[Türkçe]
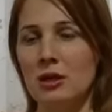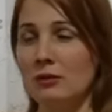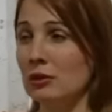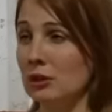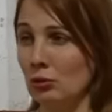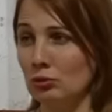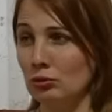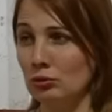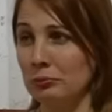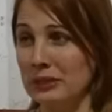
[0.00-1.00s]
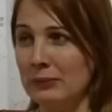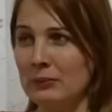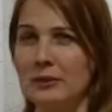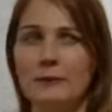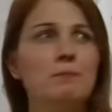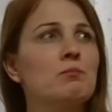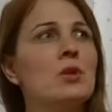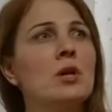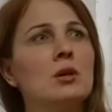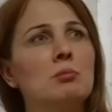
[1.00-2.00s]
evli olduğunu bile bile
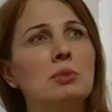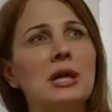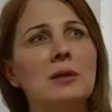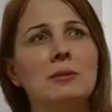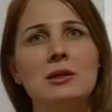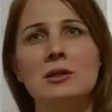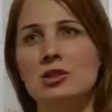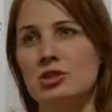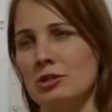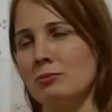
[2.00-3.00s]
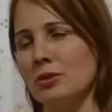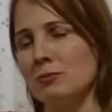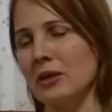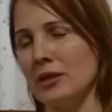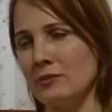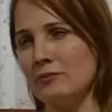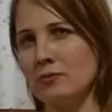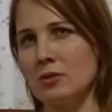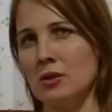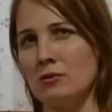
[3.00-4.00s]
beraberlik yaşayan bir bayan
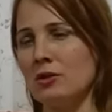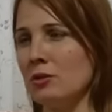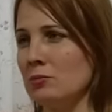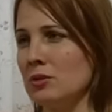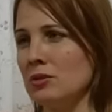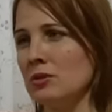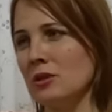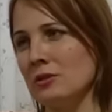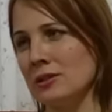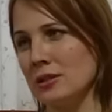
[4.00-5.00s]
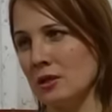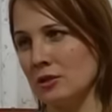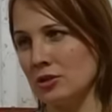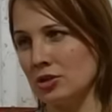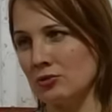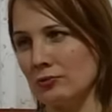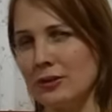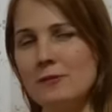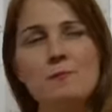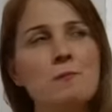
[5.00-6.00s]
ve bir de travesti arkadaşım
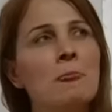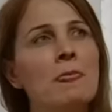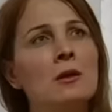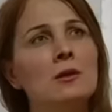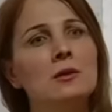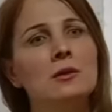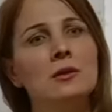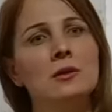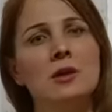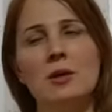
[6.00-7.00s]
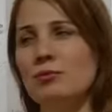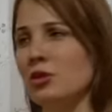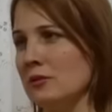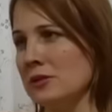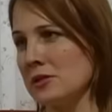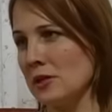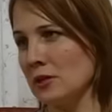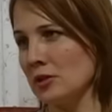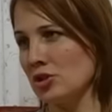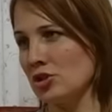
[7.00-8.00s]
var. Ee, hem travesti
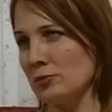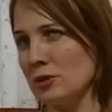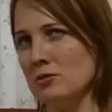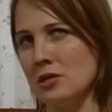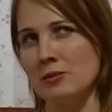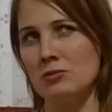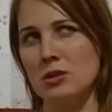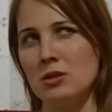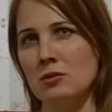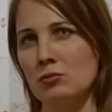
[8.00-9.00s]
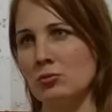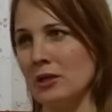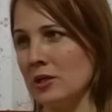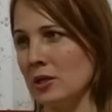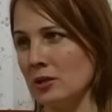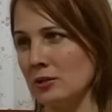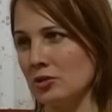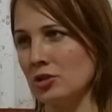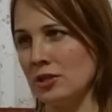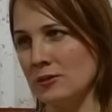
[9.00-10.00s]
arkadaşıma hem de bu bayan
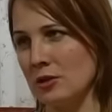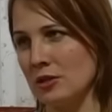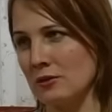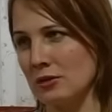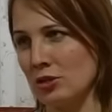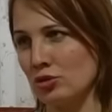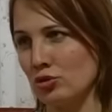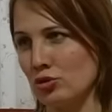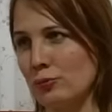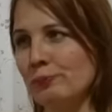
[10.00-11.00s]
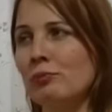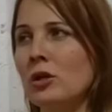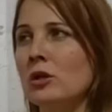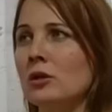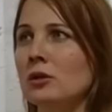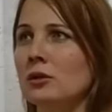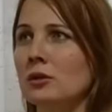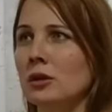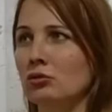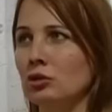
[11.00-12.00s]
arkadaşa tazminat davası açıyorum.
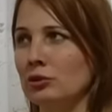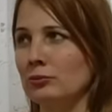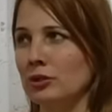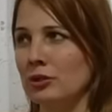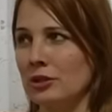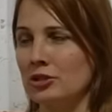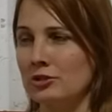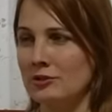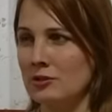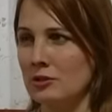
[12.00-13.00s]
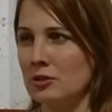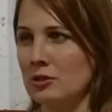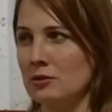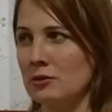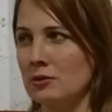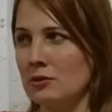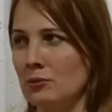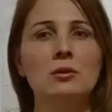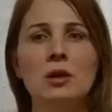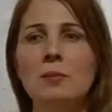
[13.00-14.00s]
Ee, avukatımla dilekçeyi hazırladık. Ee,
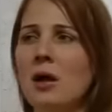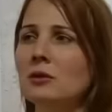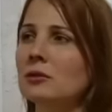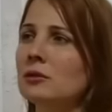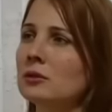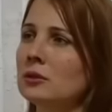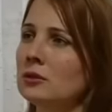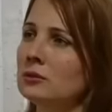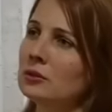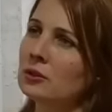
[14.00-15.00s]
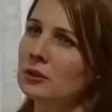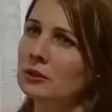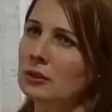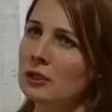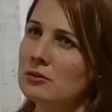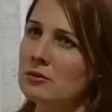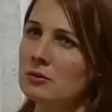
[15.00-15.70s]
hep aldatılır kadınlar,